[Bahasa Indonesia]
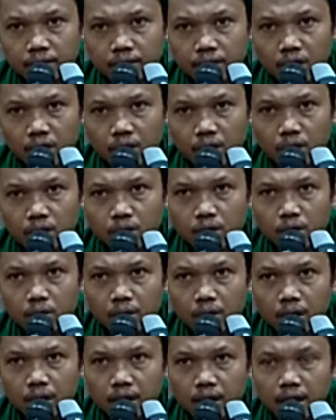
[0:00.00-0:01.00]

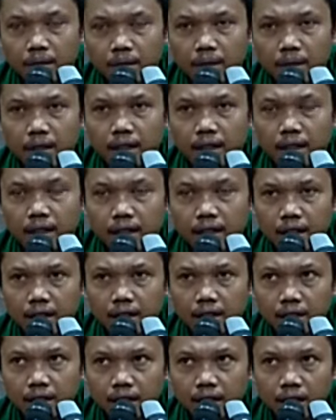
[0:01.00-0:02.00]
Nauzubillah. Dia
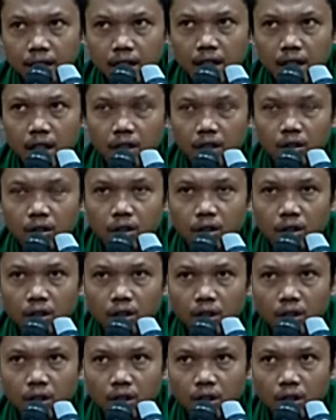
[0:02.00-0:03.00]
mengatakan
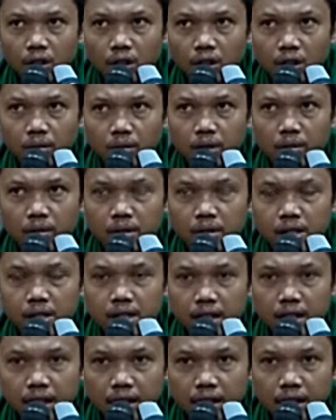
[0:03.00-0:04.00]
Allah
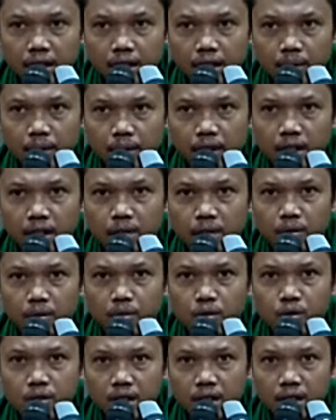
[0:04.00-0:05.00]
berbicara kepada Nabi
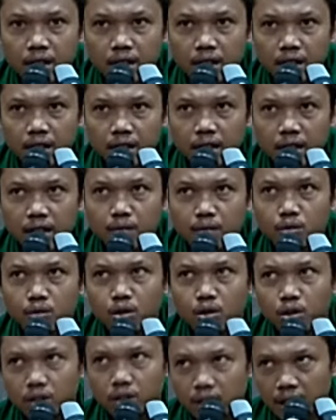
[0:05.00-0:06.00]
Musa dari
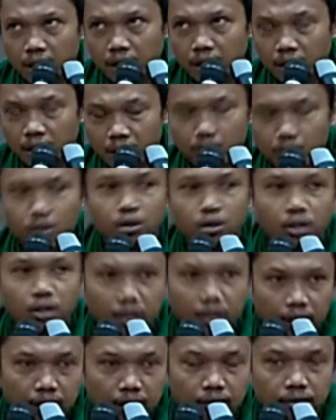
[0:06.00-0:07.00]
mulutnya ke
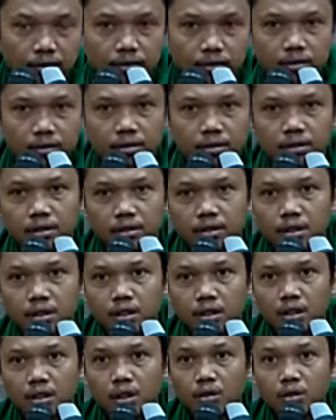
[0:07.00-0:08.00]
mulutnya.
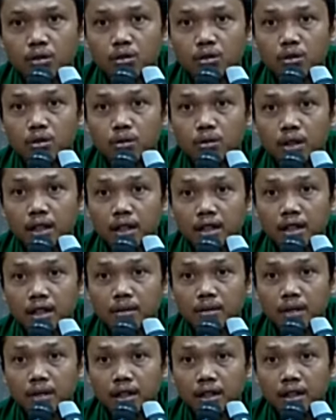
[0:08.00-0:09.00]
Nauzubillah. Dia
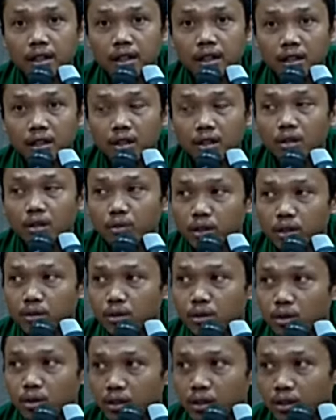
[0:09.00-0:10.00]
mengatakan Allah punya
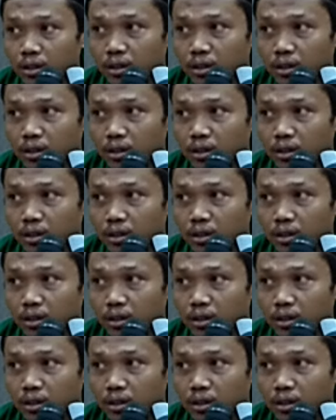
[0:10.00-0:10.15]
mulut.